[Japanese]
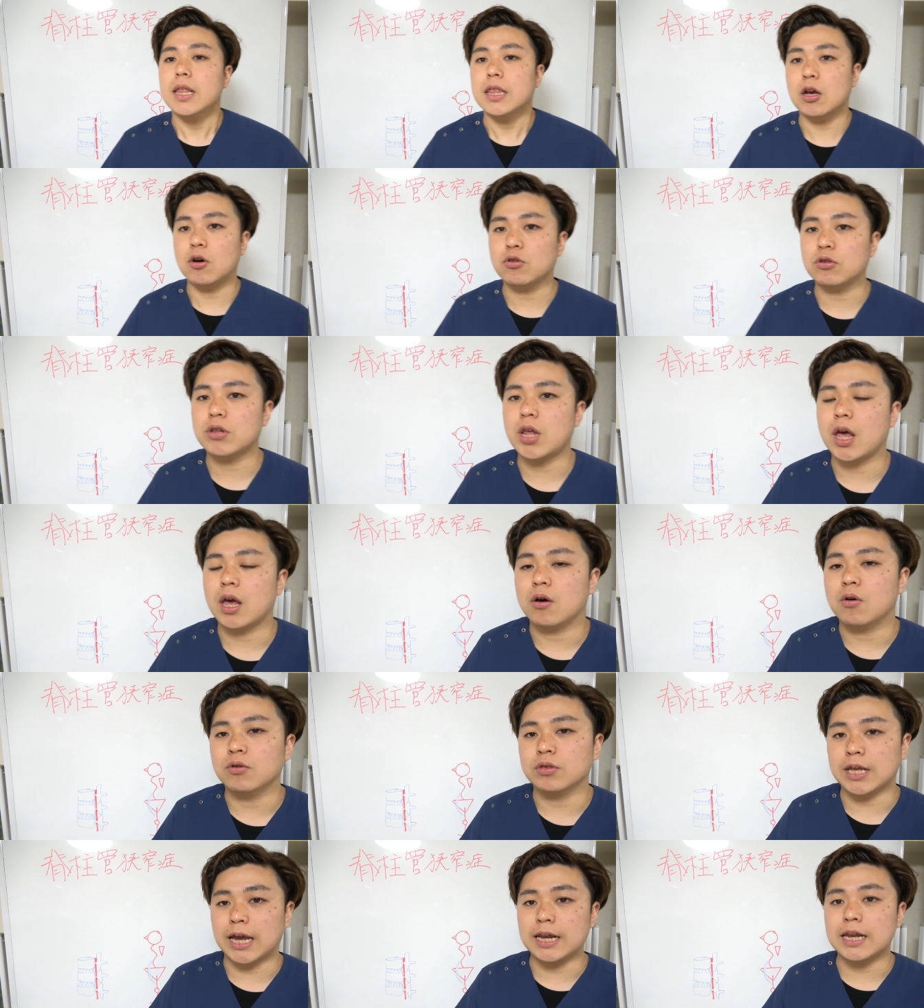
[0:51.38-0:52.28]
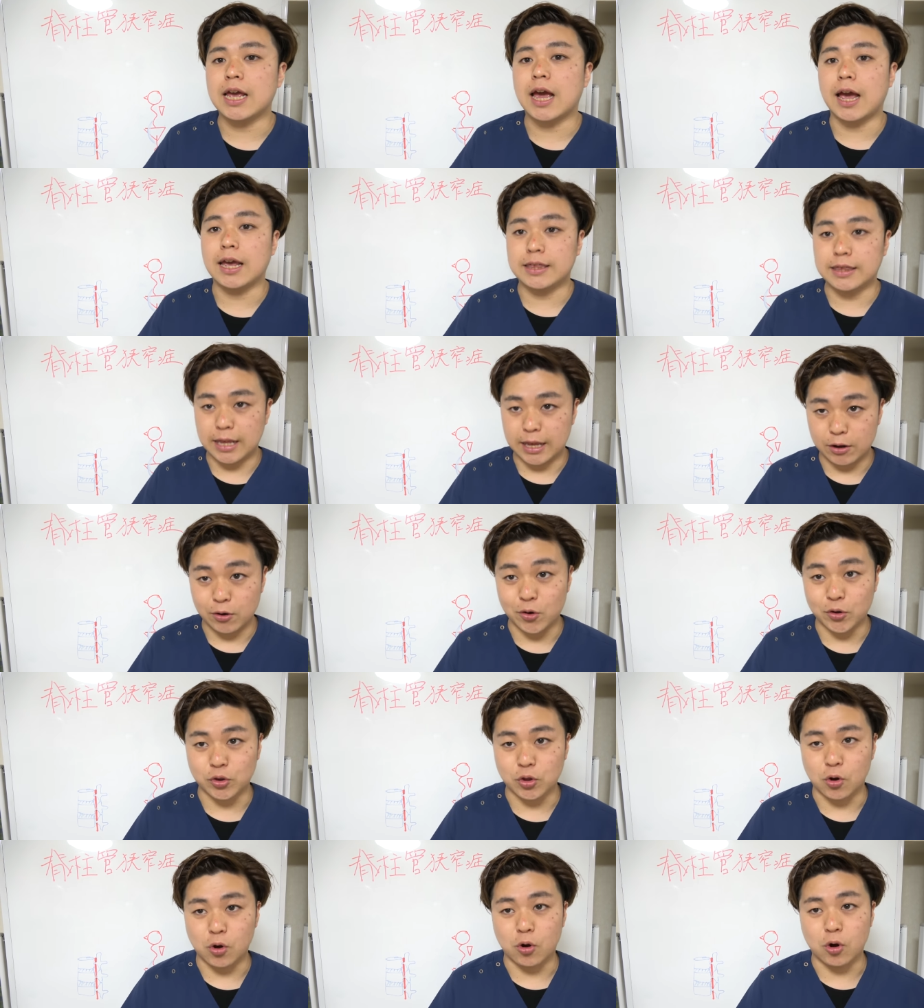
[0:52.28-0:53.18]
てことで本題に入ってい
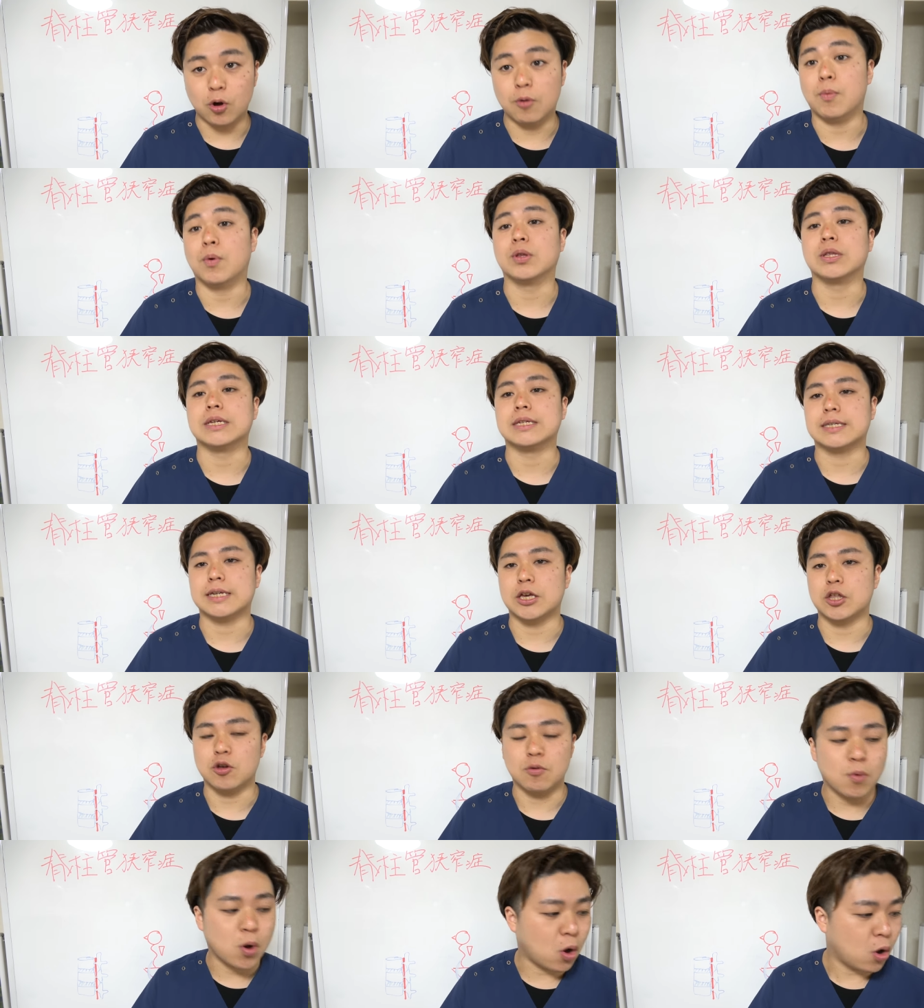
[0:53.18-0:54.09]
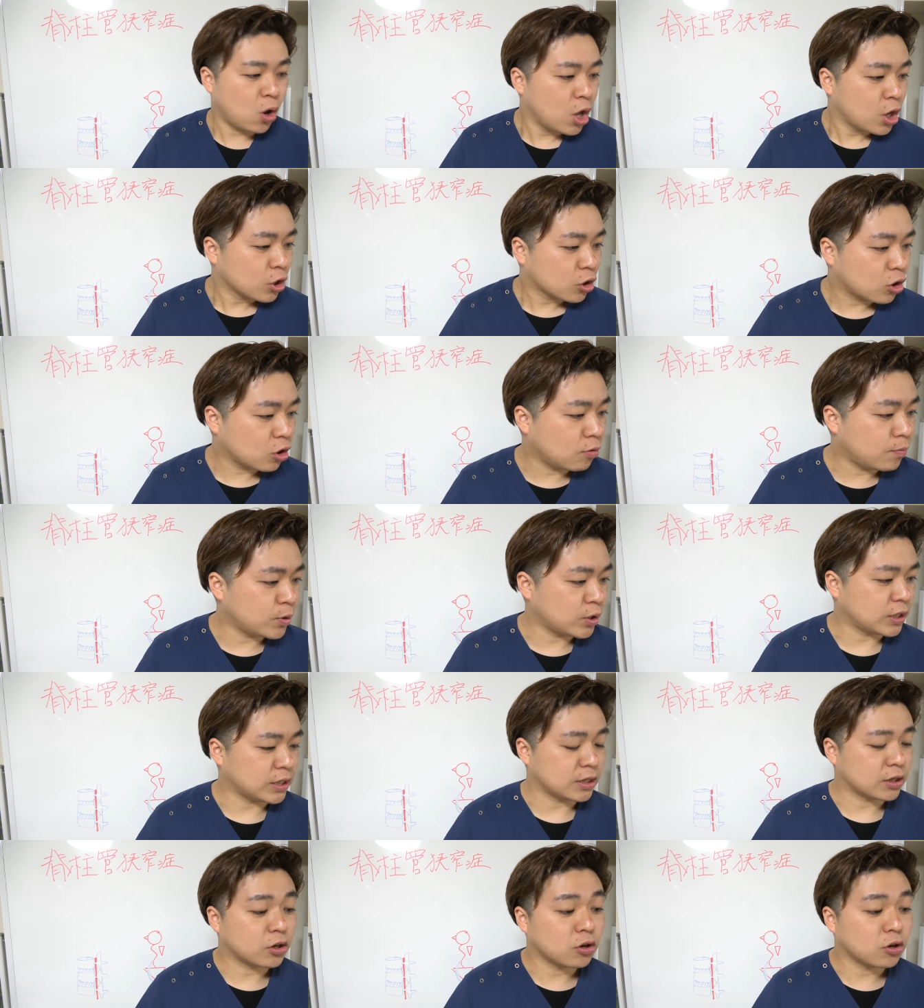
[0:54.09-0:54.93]
こうと思うんですけども今日も、ね、